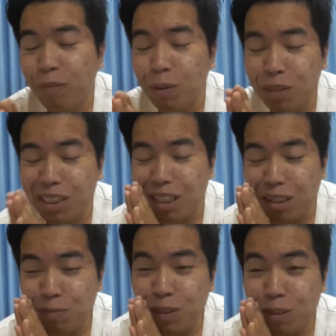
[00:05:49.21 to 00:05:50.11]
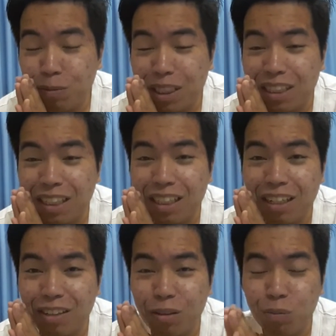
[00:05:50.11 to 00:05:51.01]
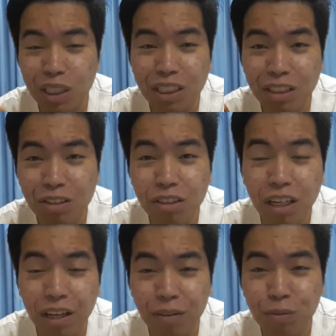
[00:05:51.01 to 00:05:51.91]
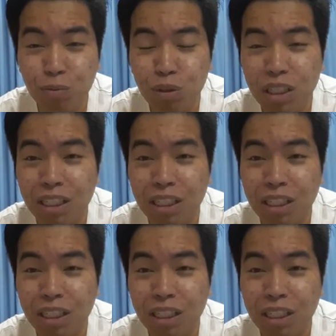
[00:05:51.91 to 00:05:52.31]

Basta, please mag-send kayo, message nyo sa FB